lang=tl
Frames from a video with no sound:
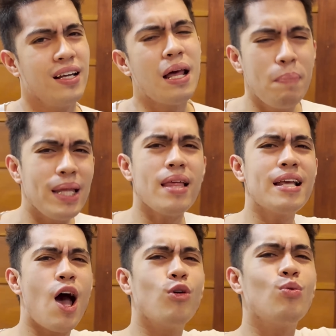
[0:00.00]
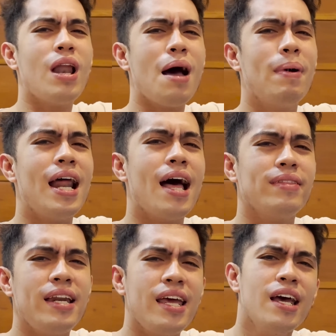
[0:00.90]
Nabiting nga ako ng laban
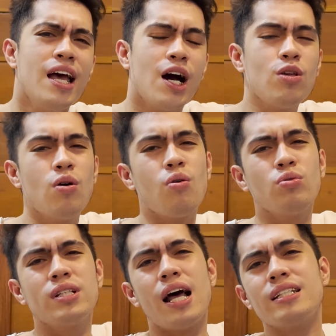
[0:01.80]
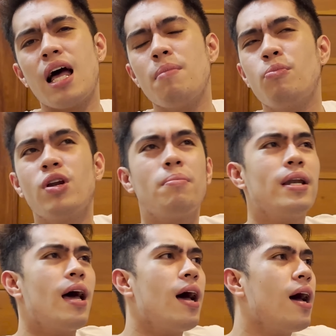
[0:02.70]
natin eh. Ngayon, kung sinasabi mo naman
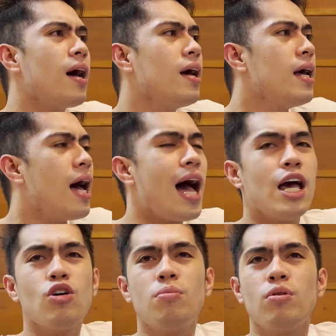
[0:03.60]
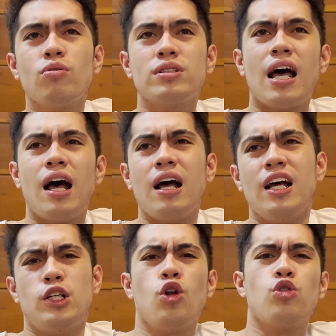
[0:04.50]
na ayaw mo nung sa
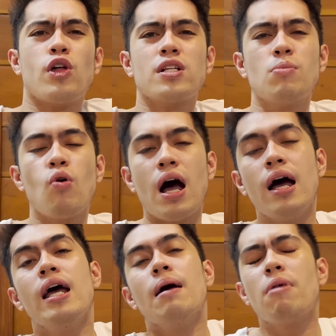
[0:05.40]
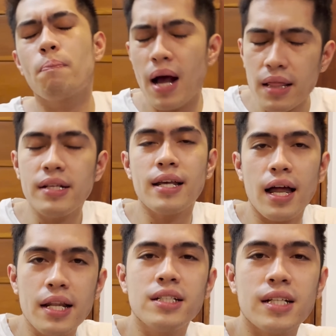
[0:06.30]
sinuntok ka sa mukha, mag-body challenge